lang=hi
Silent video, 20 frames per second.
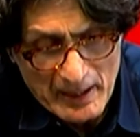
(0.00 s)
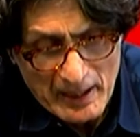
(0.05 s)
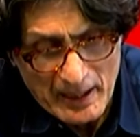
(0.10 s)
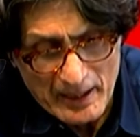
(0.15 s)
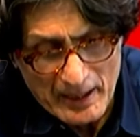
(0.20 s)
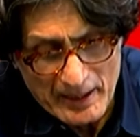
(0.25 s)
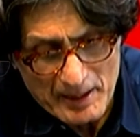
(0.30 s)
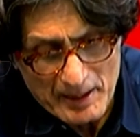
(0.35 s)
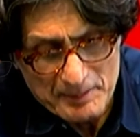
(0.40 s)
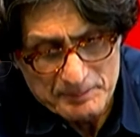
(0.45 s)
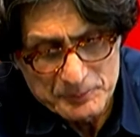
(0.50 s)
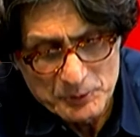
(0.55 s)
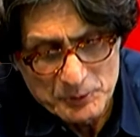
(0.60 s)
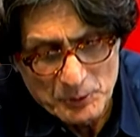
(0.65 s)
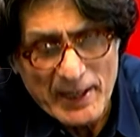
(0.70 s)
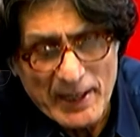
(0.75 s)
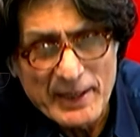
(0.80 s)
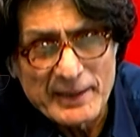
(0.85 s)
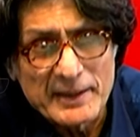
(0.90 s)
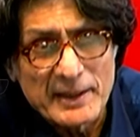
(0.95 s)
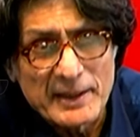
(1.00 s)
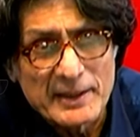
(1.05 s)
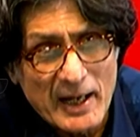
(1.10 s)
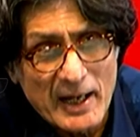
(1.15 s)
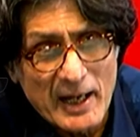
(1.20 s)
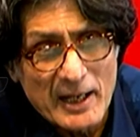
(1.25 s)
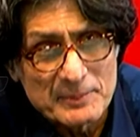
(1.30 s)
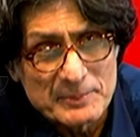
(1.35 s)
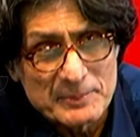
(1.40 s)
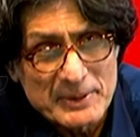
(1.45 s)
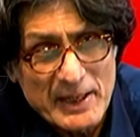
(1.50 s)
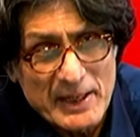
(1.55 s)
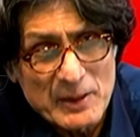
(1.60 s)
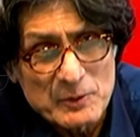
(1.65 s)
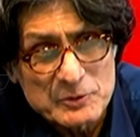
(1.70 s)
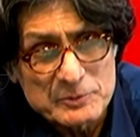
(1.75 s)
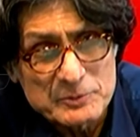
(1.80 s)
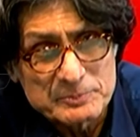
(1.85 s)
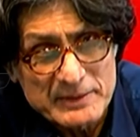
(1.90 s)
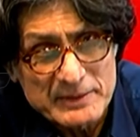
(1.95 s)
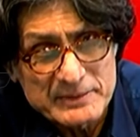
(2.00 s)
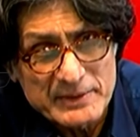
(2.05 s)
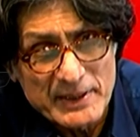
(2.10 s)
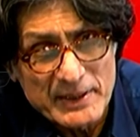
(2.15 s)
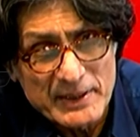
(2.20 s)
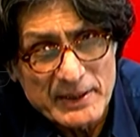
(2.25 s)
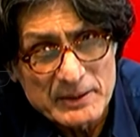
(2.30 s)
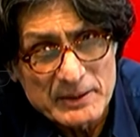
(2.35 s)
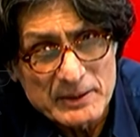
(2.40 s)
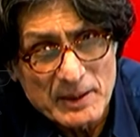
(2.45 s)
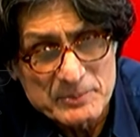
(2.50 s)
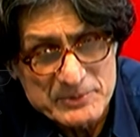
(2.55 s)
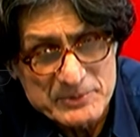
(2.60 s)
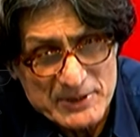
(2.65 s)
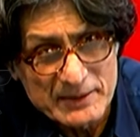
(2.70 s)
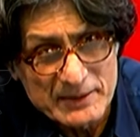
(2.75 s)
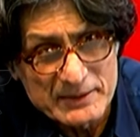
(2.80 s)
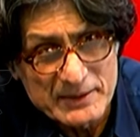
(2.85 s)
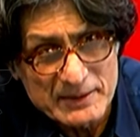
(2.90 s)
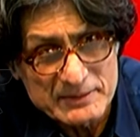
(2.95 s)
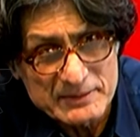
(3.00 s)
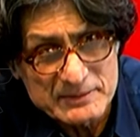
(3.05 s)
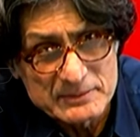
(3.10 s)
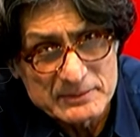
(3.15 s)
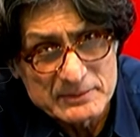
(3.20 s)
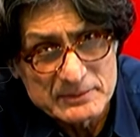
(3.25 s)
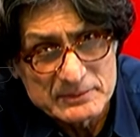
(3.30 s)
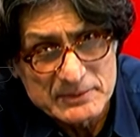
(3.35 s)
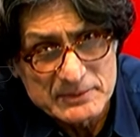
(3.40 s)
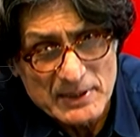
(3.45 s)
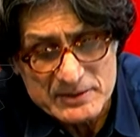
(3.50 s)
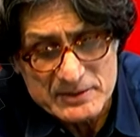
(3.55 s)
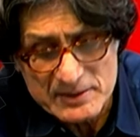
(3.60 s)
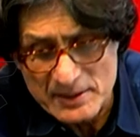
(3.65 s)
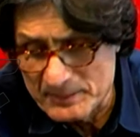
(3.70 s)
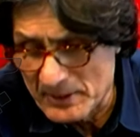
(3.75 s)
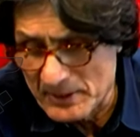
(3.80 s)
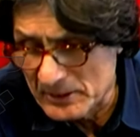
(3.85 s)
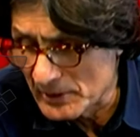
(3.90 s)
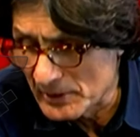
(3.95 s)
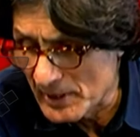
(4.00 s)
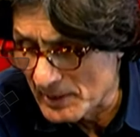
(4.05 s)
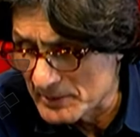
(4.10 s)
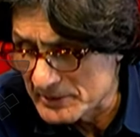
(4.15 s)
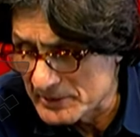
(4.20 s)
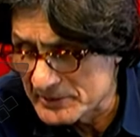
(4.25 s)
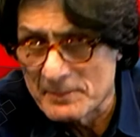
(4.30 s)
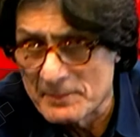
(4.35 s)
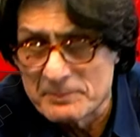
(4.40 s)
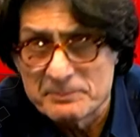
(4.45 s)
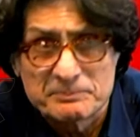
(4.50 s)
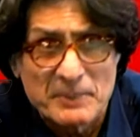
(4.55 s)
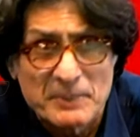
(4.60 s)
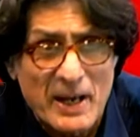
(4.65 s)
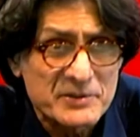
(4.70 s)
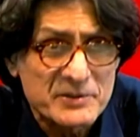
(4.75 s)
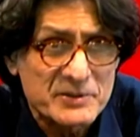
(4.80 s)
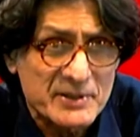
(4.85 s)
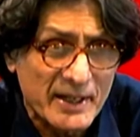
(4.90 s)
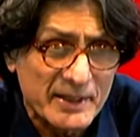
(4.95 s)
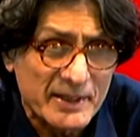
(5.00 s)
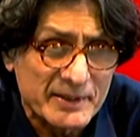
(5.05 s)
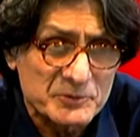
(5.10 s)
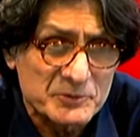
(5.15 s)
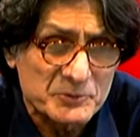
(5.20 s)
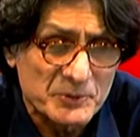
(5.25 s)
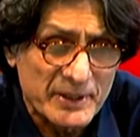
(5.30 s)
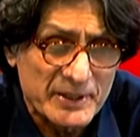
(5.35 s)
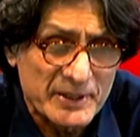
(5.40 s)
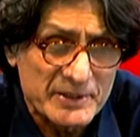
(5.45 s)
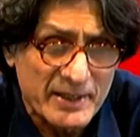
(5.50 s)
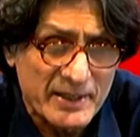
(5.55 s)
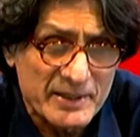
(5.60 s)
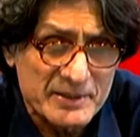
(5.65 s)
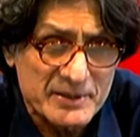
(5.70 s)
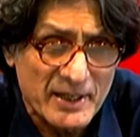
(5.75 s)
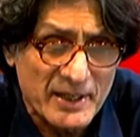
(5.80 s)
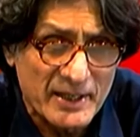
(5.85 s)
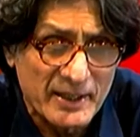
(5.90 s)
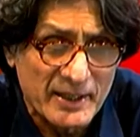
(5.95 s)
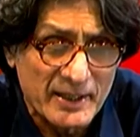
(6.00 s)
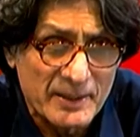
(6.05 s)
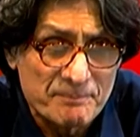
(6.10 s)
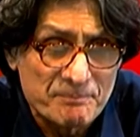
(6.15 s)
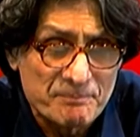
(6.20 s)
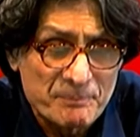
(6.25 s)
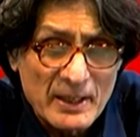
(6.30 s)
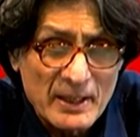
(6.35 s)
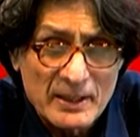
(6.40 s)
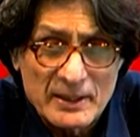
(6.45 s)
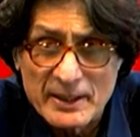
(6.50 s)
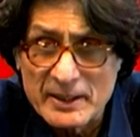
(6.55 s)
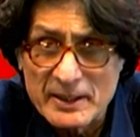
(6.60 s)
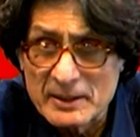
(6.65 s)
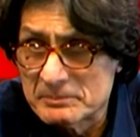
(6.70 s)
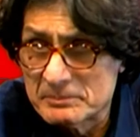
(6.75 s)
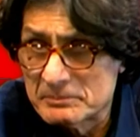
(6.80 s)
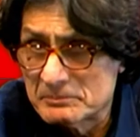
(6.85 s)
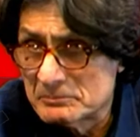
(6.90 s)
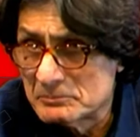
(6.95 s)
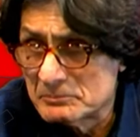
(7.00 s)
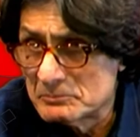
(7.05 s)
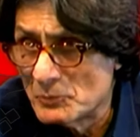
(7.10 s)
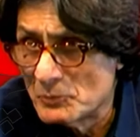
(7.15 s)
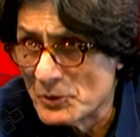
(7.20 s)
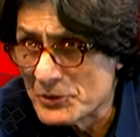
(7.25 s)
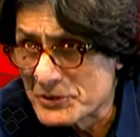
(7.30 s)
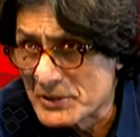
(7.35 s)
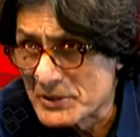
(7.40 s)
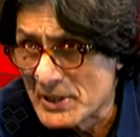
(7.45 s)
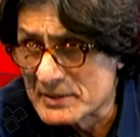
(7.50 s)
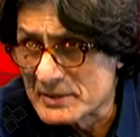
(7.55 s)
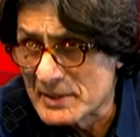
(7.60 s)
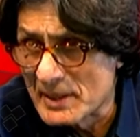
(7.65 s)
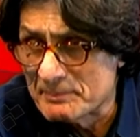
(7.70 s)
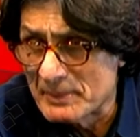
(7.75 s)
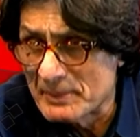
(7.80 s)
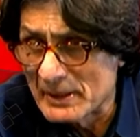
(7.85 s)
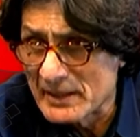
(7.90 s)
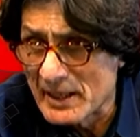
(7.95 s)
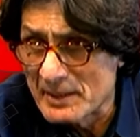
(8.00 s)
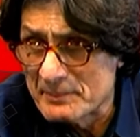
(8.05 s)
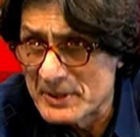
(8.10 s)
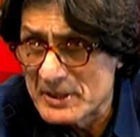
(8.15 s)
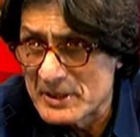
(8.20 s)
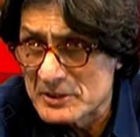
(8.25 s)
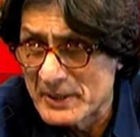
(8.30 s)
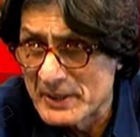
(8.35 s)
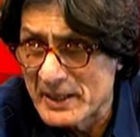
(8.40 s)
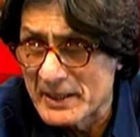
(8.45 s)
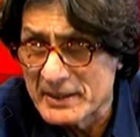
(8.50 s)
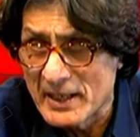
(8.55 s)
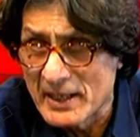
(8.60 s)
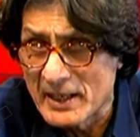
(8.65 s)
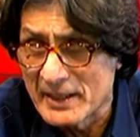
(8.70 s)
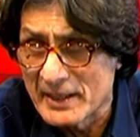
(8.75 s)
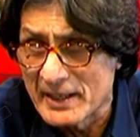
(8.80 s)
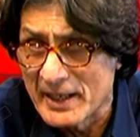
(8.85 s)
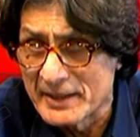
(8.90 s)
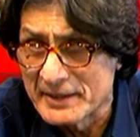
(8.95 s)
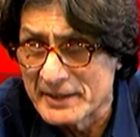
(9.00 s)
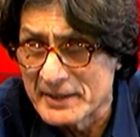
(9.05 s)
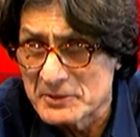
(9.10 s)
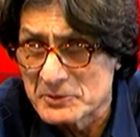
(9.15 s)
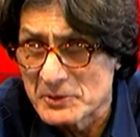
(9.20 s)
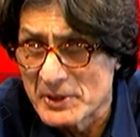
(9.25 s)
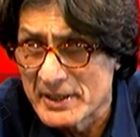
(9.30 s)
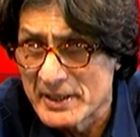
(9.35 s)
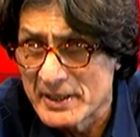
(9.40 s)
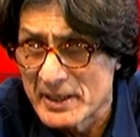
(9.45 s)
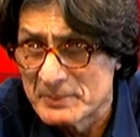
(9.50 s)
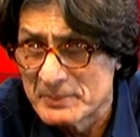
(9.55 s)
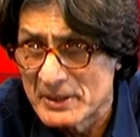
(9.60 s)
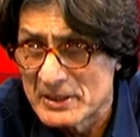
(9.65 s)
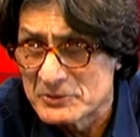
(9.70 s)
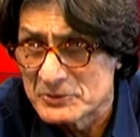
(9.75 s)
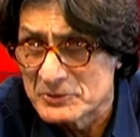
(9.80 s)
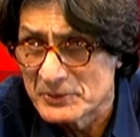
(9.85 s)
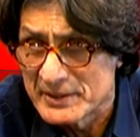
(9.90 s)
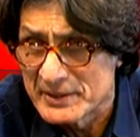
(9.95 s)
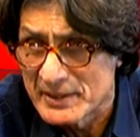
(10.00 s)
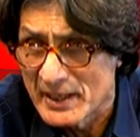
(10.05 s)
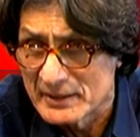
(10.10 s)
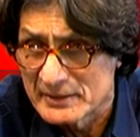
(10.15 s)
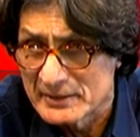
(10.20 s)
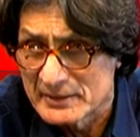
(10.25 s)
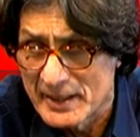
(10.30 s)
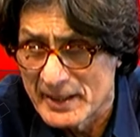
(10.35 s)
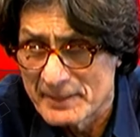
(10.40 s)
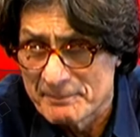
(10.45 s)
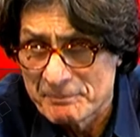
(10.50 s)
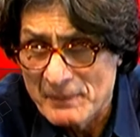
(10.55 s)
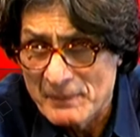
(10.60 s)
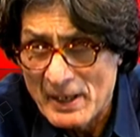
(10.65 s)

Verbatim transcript: अगर आप दो घंटे निकाल भी दें उसमें से रमज़ान के सिलसिले में तो कम से कम पाँच घंटे सुनी जानी चाहिए लेकिन मुश्किल से पंद्रह बीस मिनट आधा घंटा जो है ये अपील सुनी जाती है